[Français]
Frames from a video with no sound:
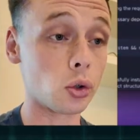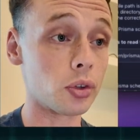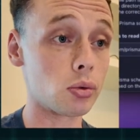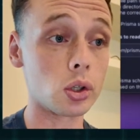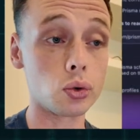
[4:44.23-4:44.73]
sur
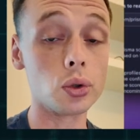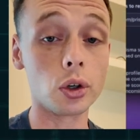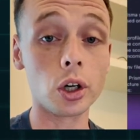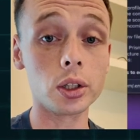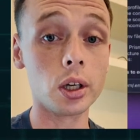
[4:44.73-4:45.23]
Visual
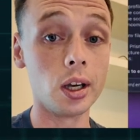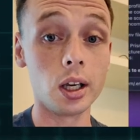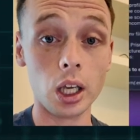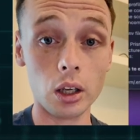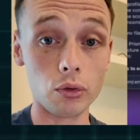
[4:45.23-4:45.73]
Studio Code
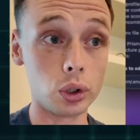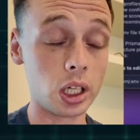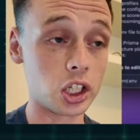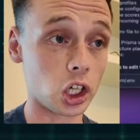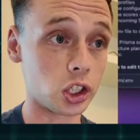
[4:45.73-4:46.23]
et vous
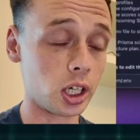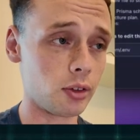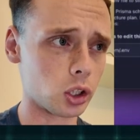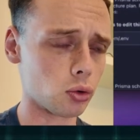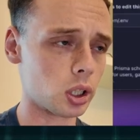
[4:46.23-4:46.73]
téléchargez
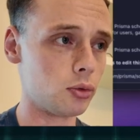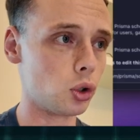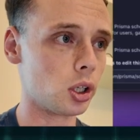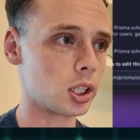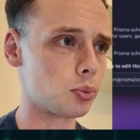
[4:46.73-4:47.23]
la version qui
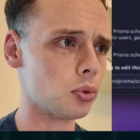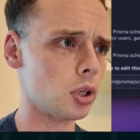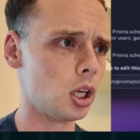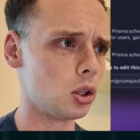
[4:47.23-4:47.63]
vous correspond.